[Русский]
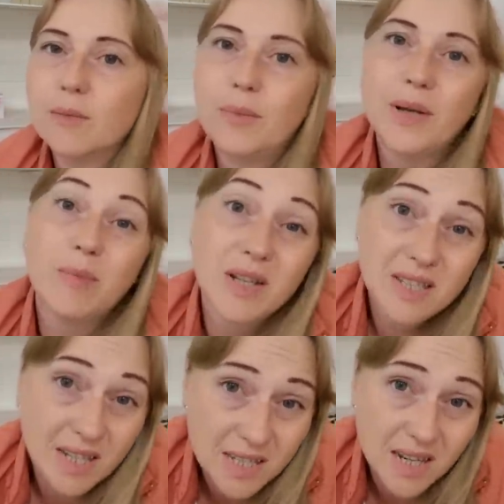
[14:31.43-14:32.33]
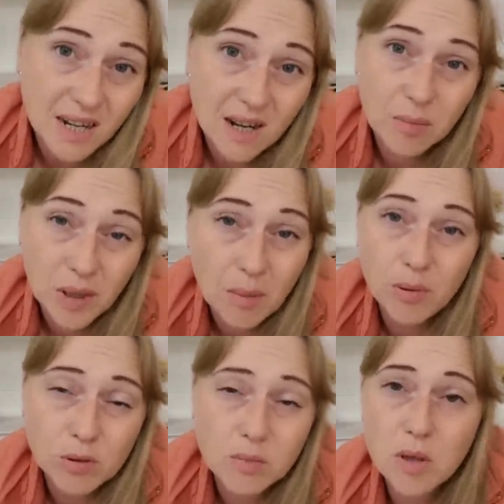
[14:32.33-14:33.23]
приблизительно там
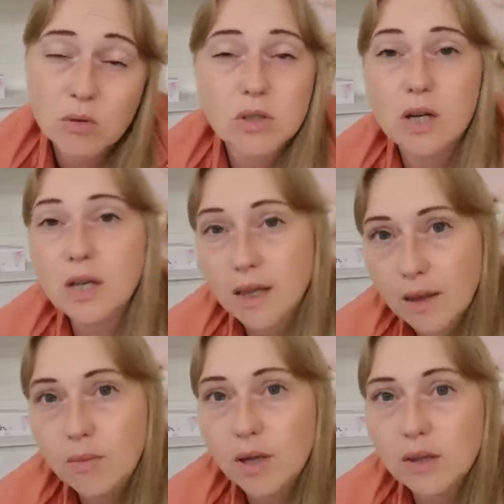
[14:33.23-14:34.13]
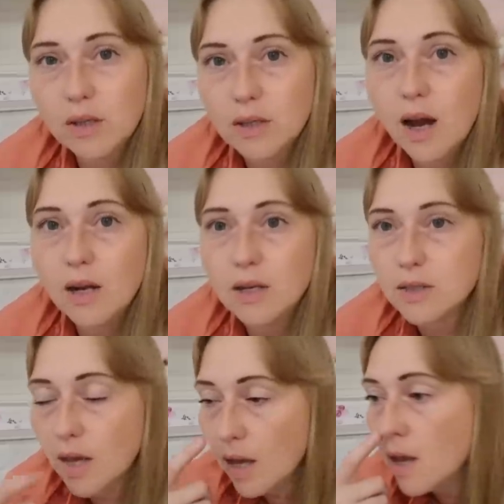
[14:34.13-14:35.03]
плюс-минус 3 километра
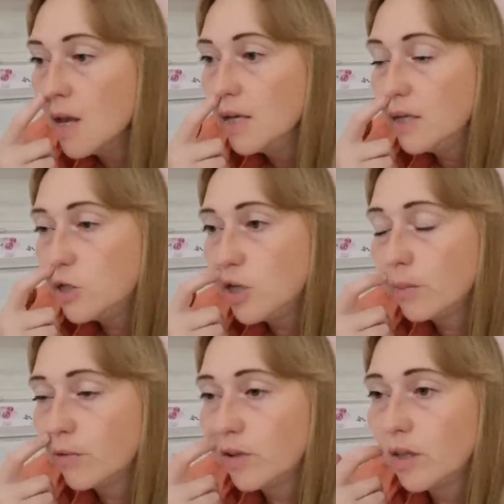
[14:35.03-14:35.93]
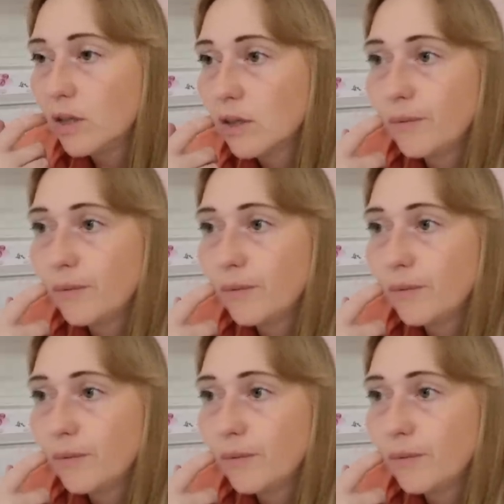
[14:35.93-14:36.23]
дальность, да, и чем вы